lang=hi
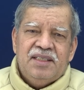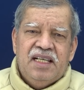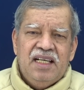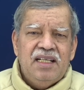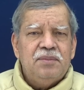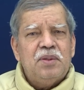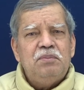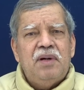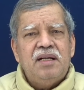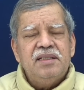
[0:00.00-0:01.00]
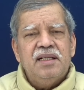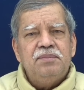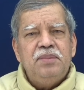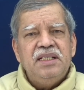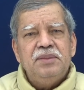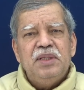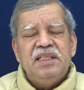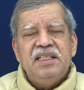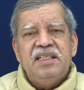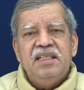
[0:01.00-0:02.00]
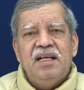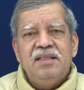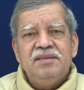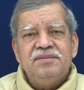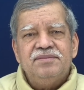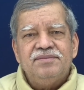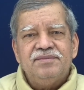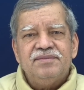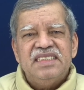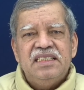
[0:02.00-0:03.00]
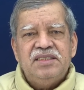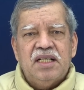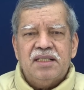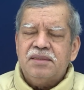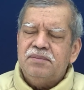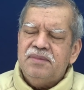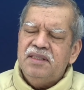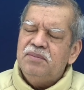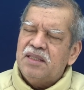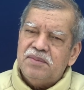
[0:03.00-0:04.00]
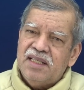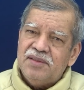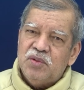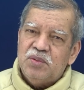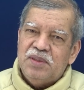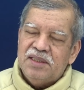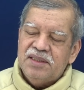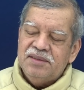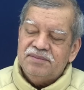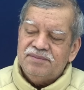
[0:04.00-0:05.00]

खेल ब्रह्मांड का पिंड में देखिया जगत की भ्रमना दूर भागी